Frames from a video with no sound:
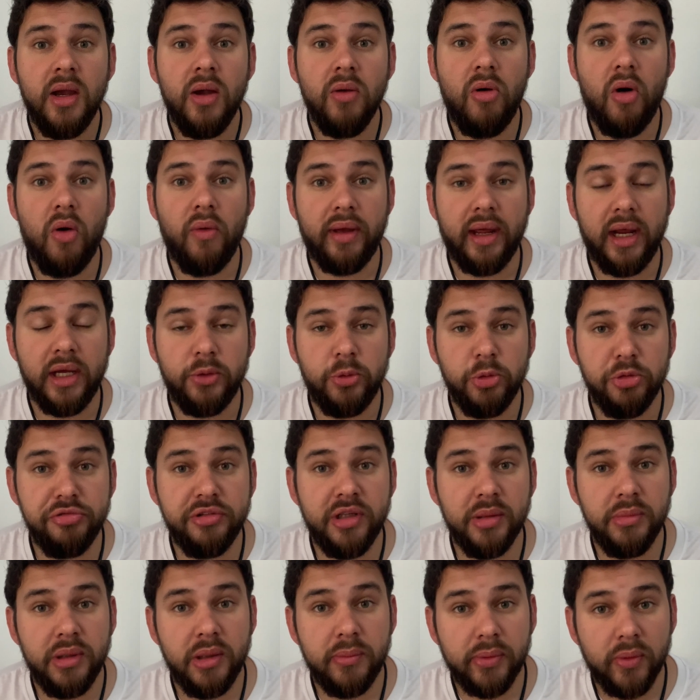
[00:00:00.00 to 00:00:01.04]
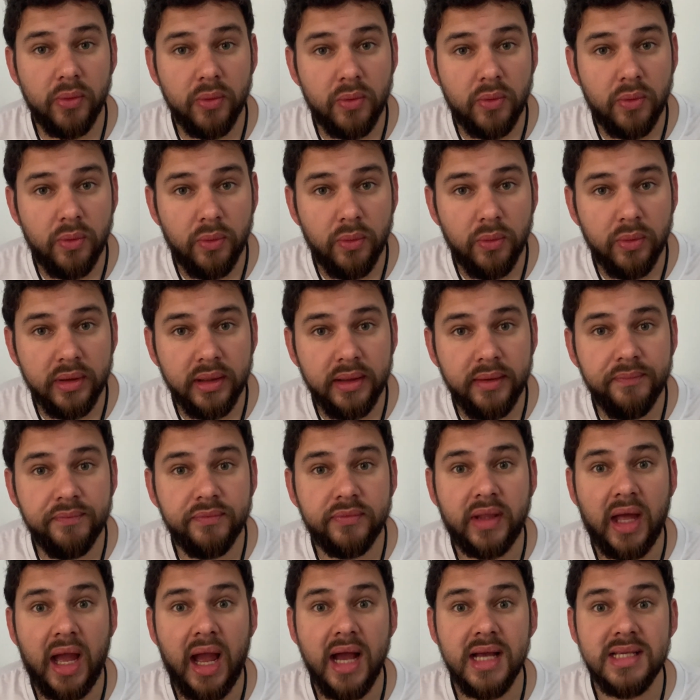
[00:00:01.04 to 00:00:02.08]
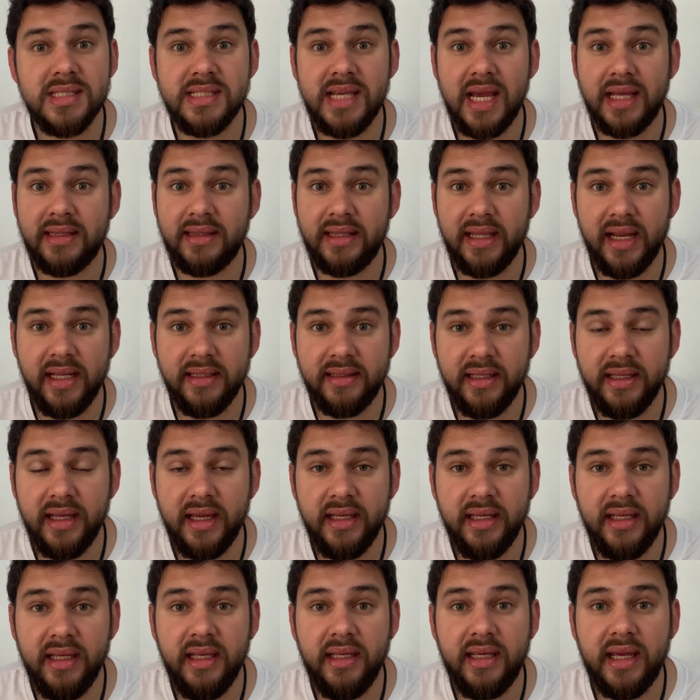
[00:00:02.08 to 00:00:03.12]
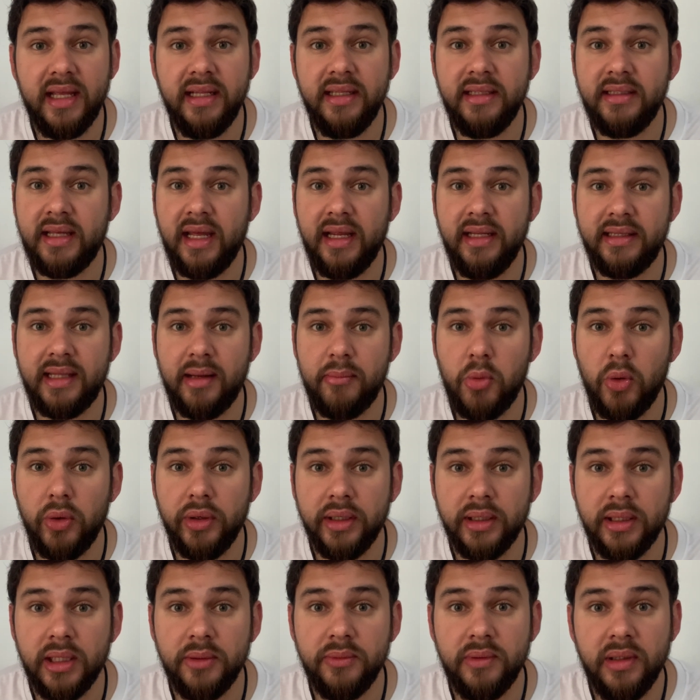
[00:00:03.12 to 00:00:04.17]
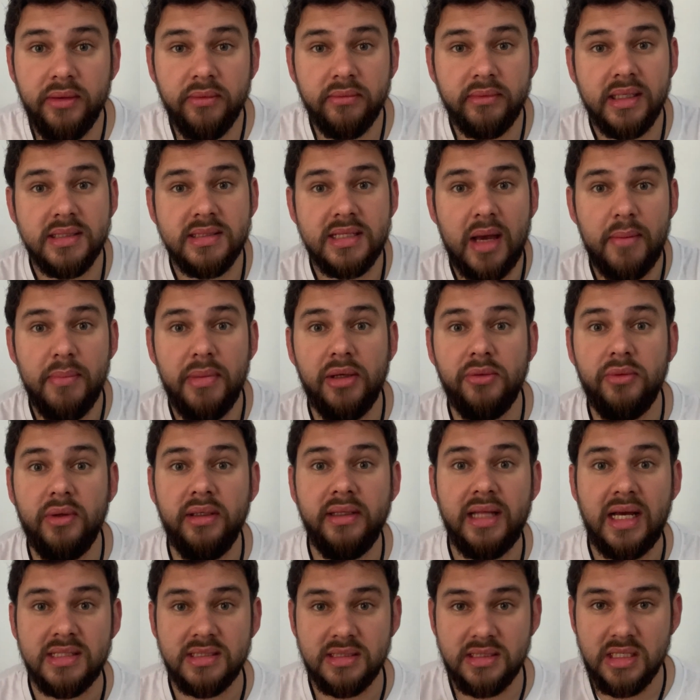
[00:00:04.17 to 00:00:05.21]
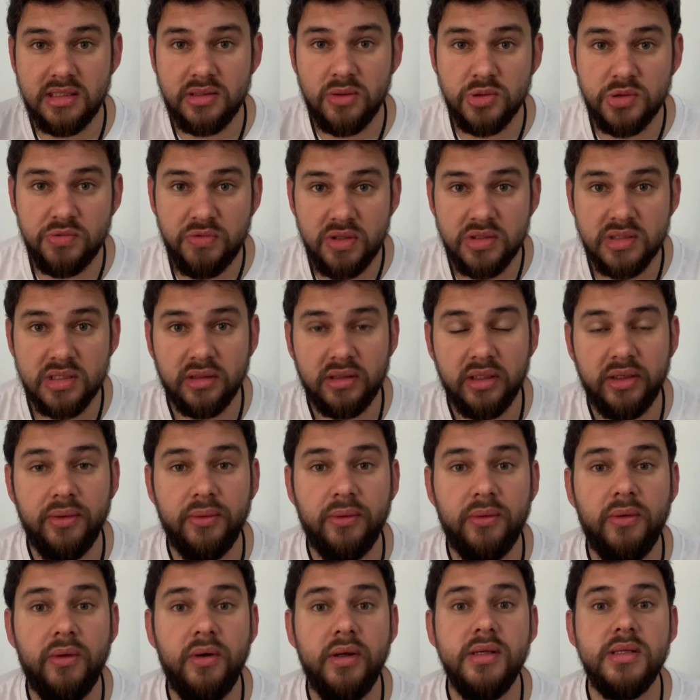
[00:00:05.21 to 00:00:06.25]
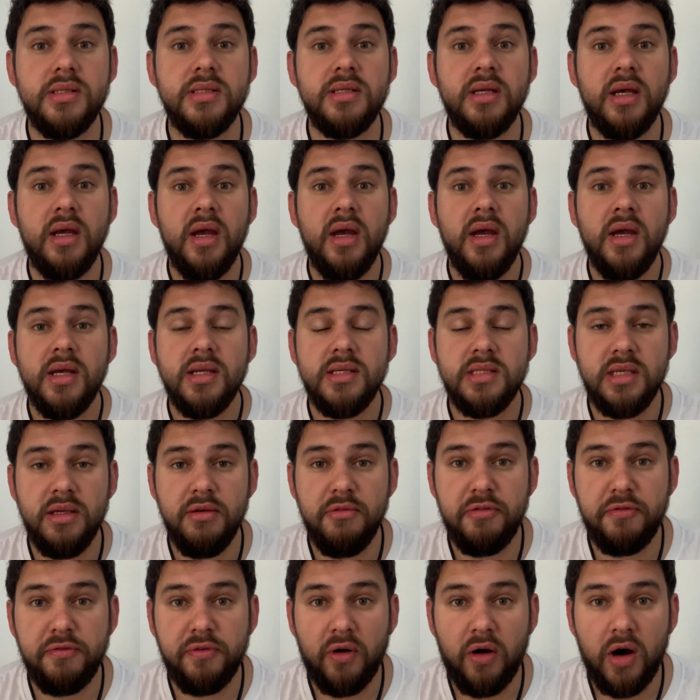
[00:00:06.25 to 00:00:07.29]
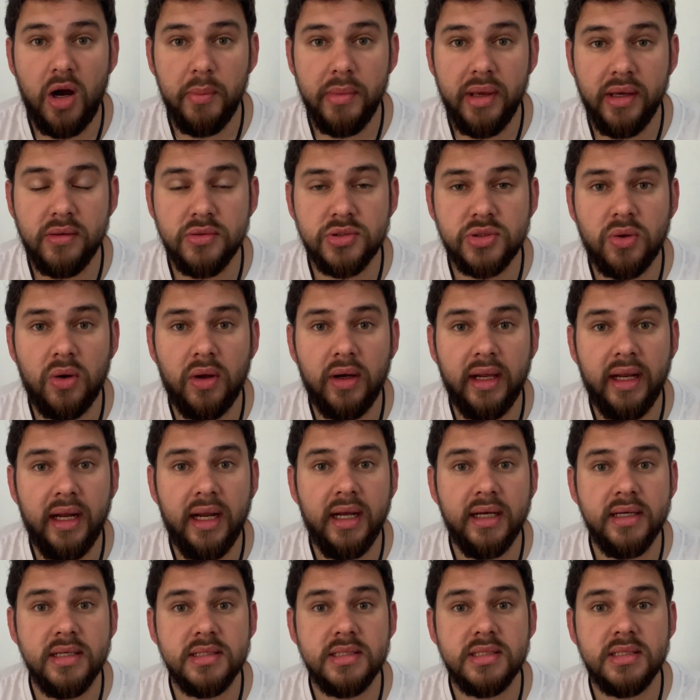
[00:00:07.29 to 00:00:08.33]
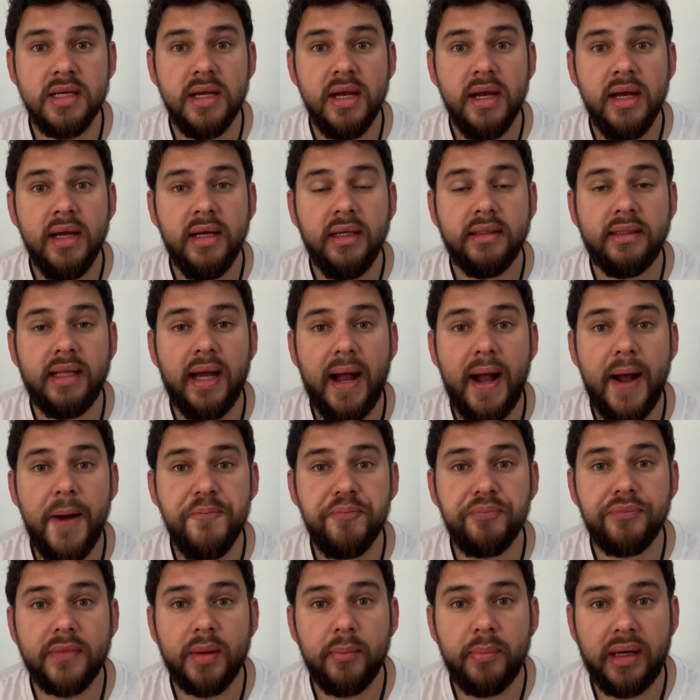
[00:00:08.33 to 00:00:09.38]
Qualquer dúvida me procurem, tá? Se atentem aí, quem, quem tá boiando e não tá sabendo ainda, assistam os vídeos anteriores, se informem com os colegas, tá?